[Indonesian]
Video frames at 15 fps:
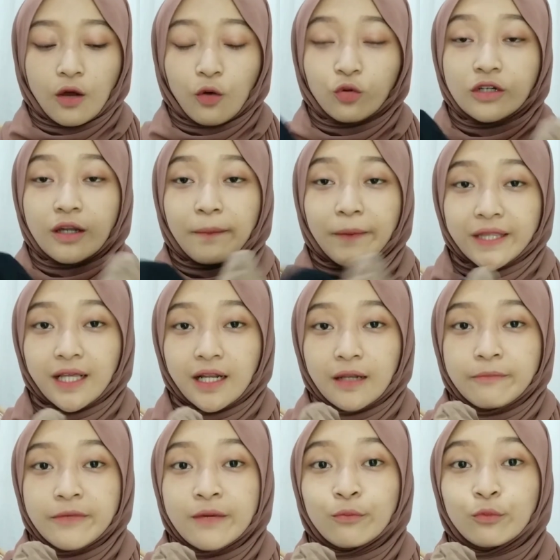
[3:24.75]
aku dapat yang
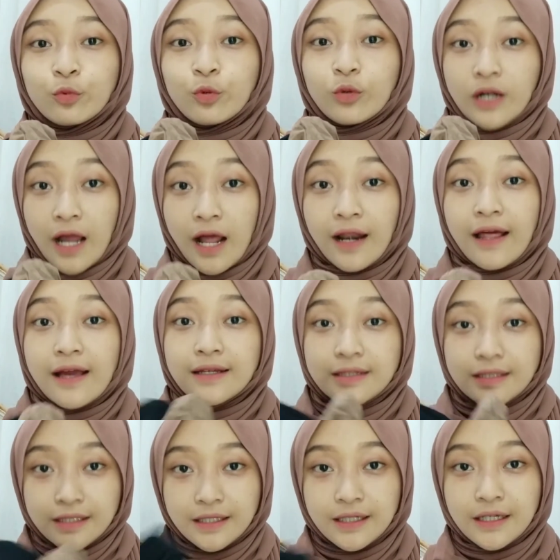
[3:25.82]
lebih murah
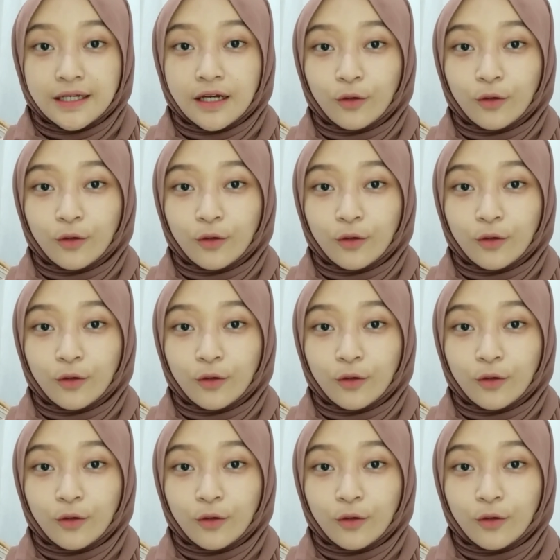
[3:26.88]
lagi